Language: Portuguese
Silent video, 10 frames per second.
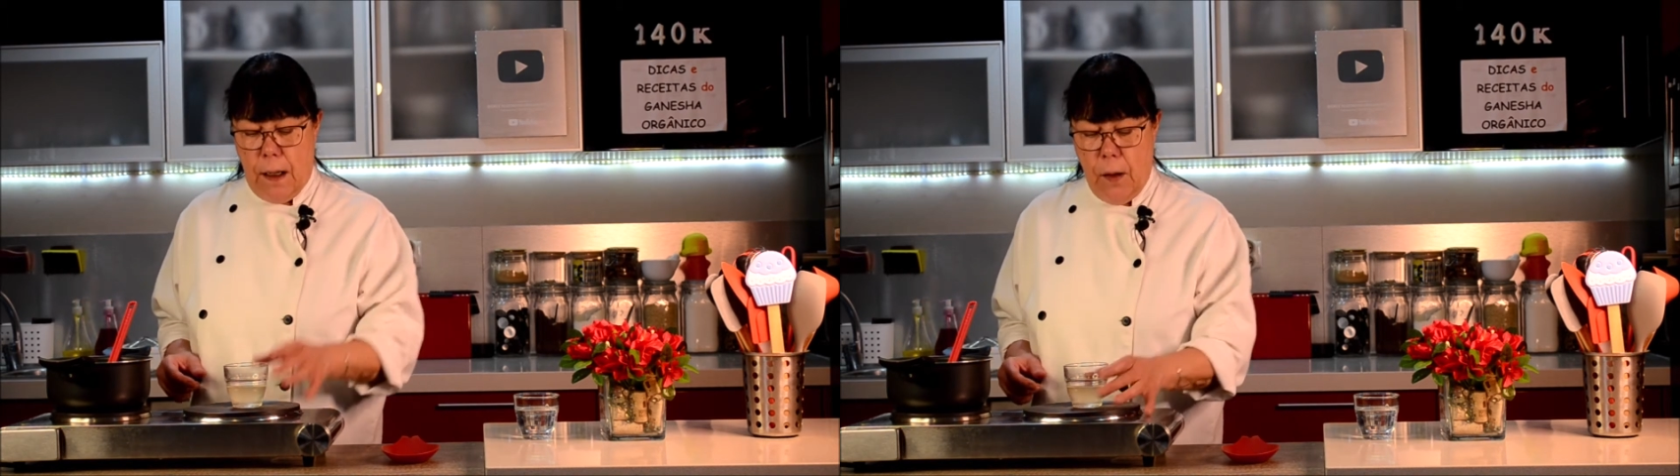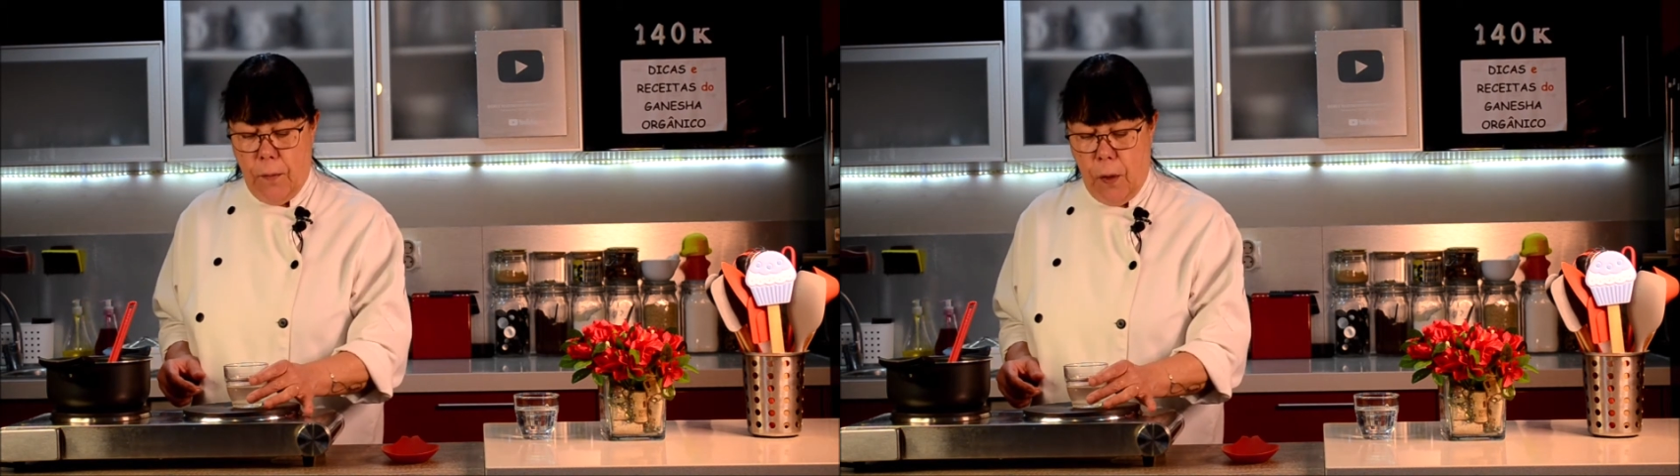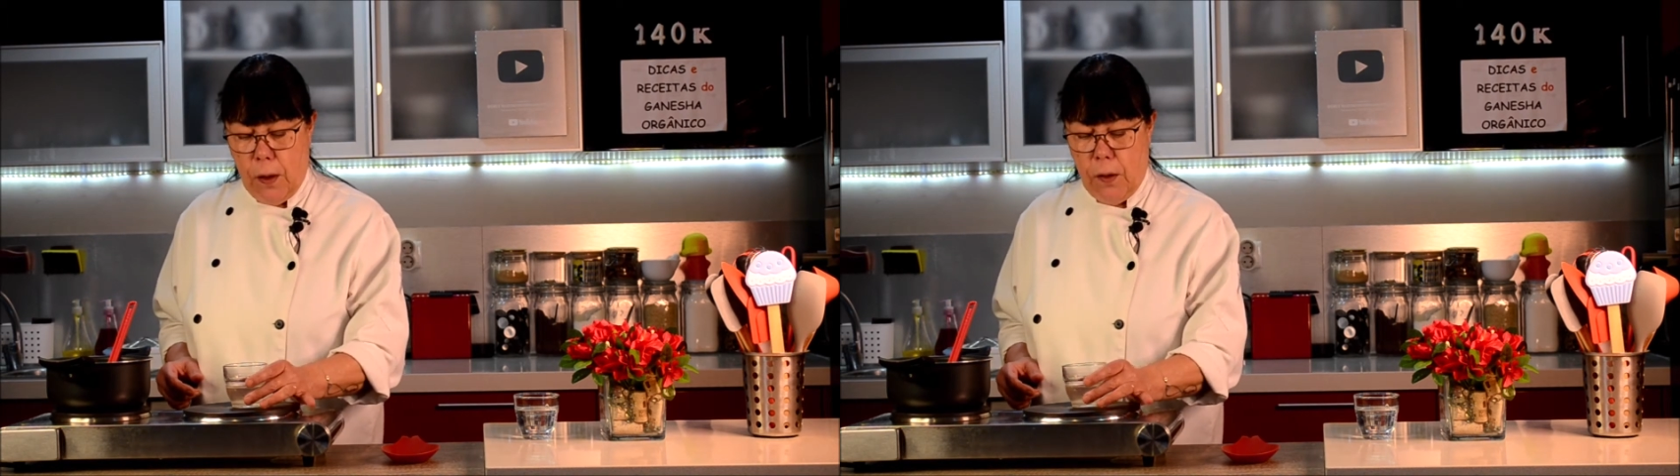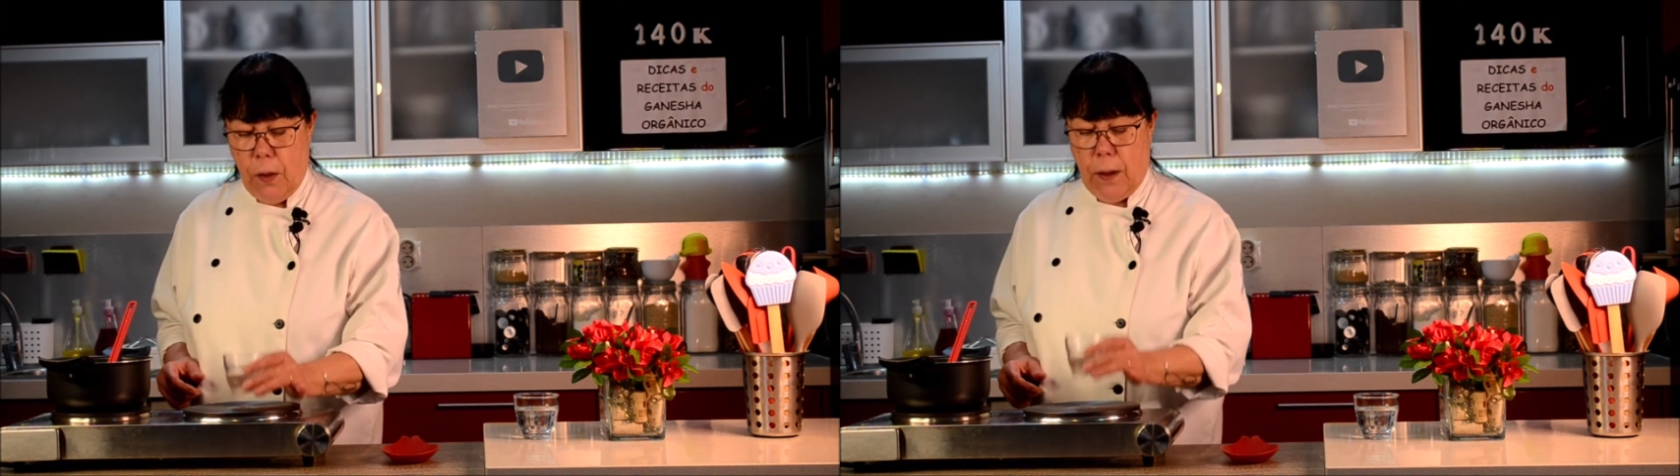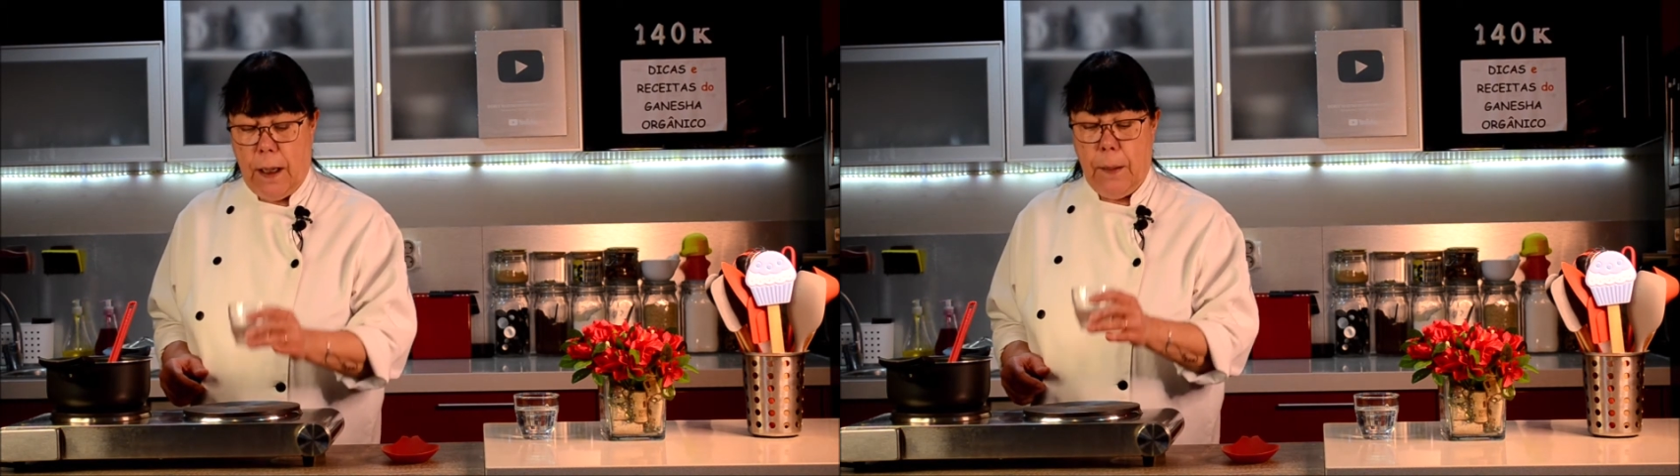Eu vou
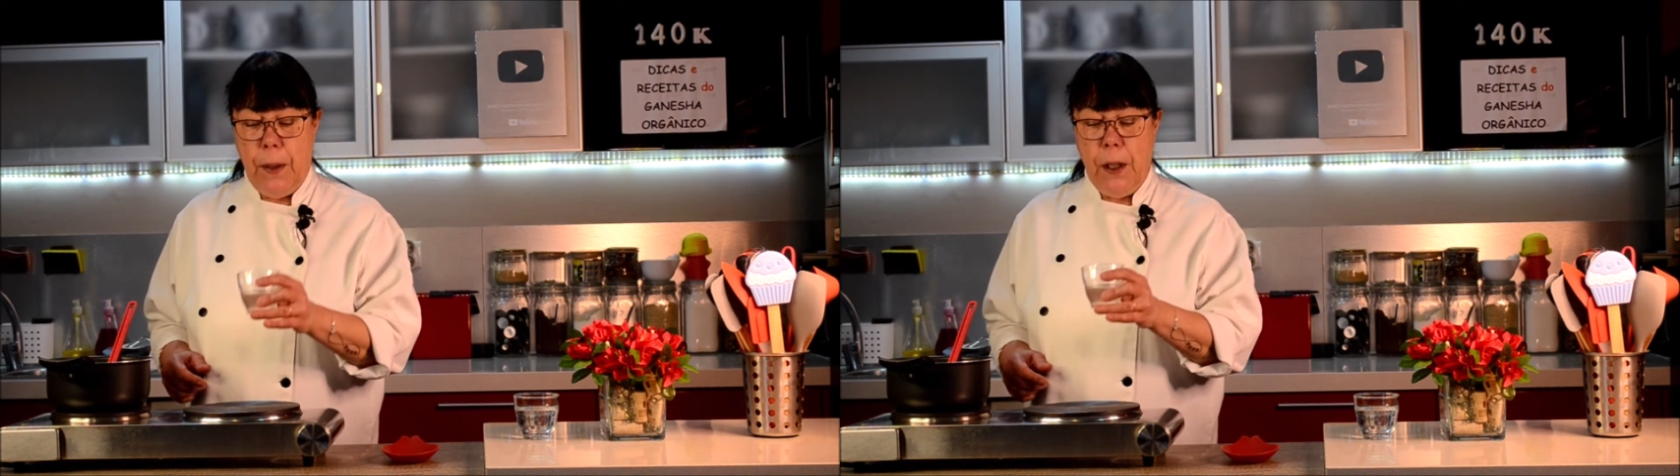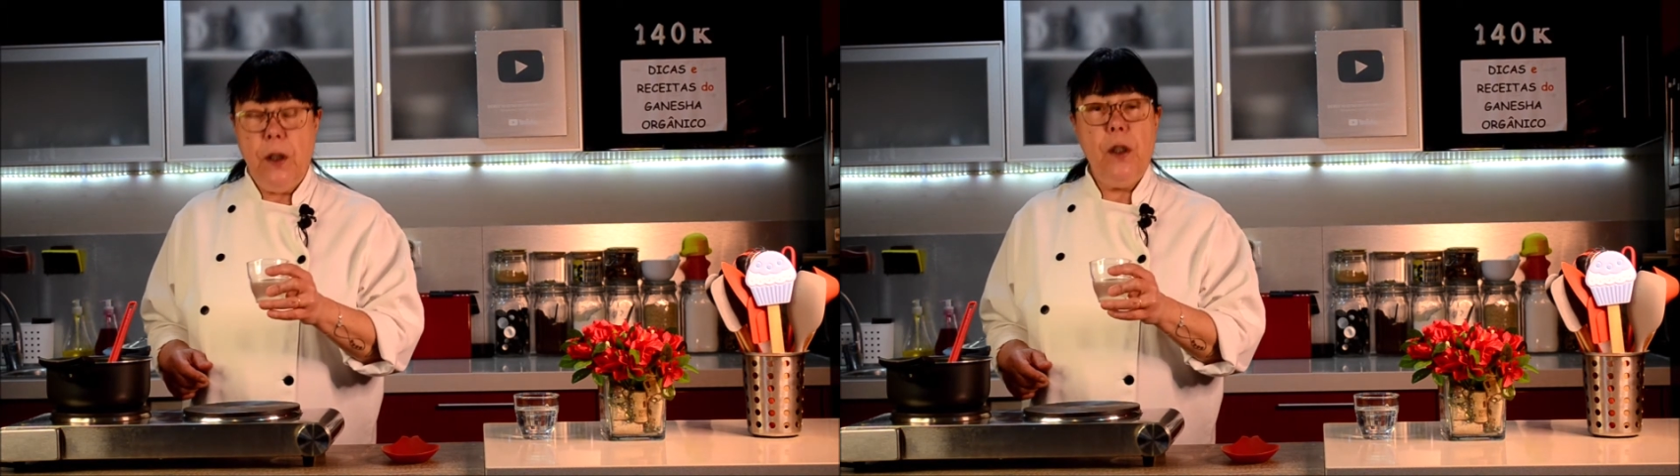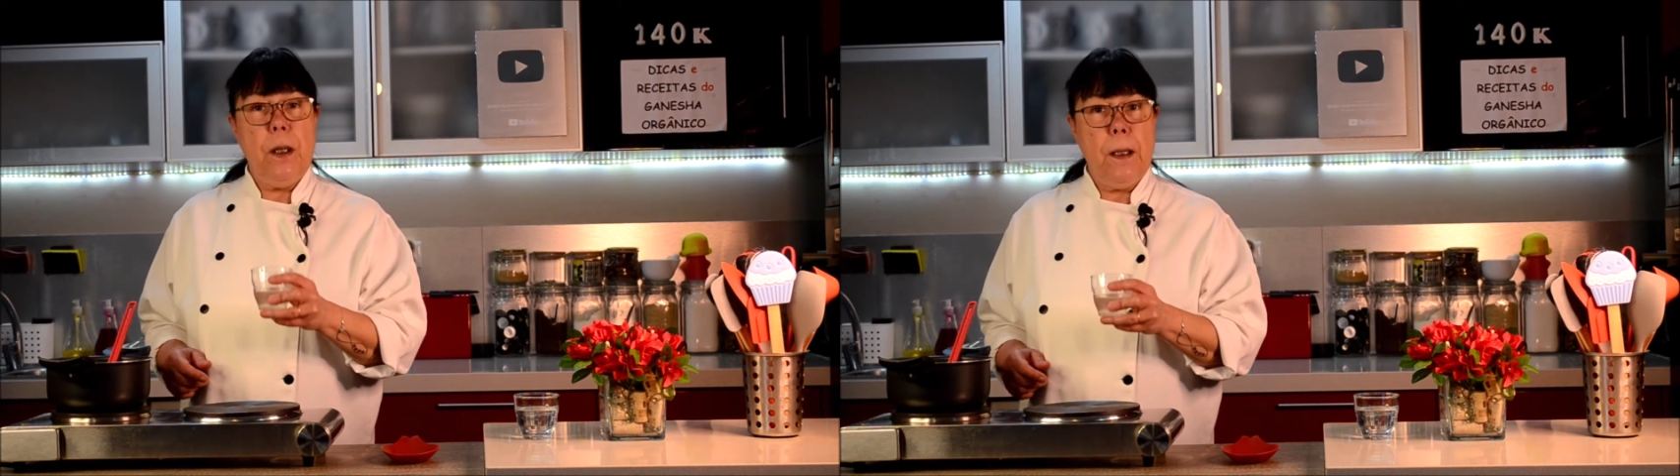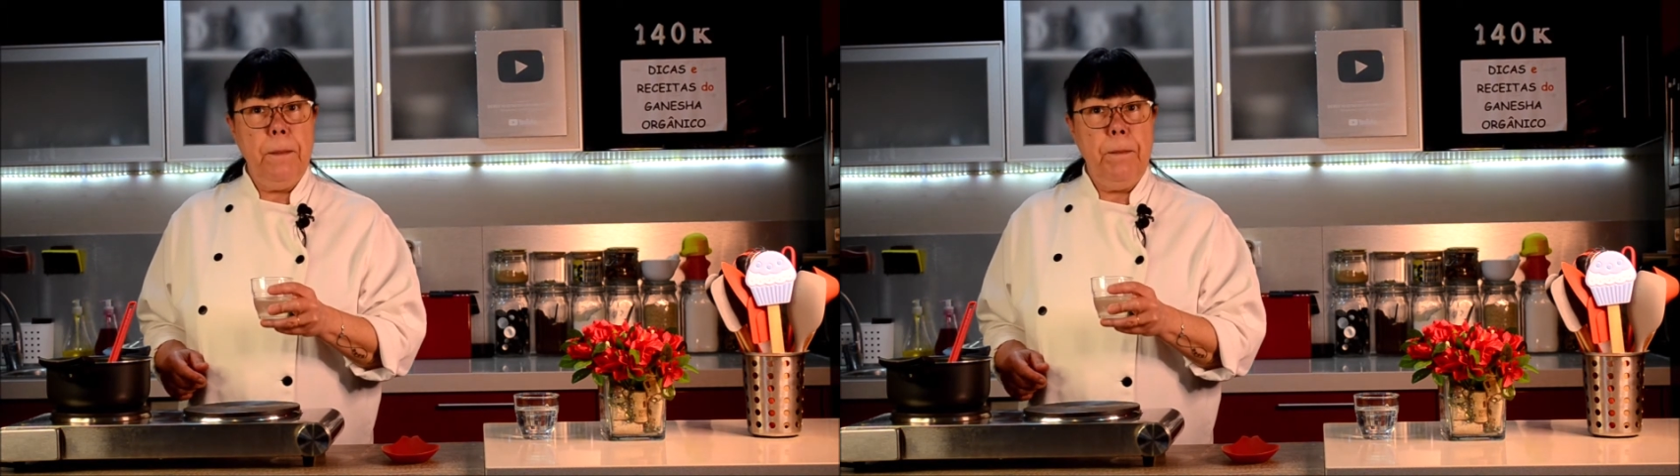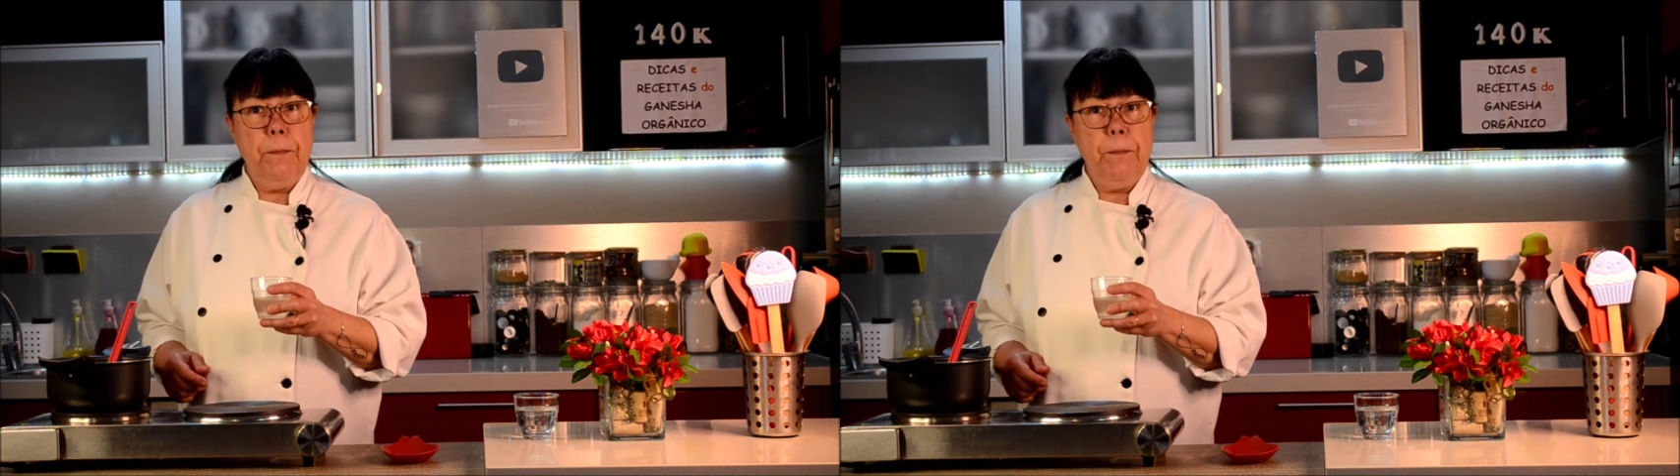adicionar a pectina,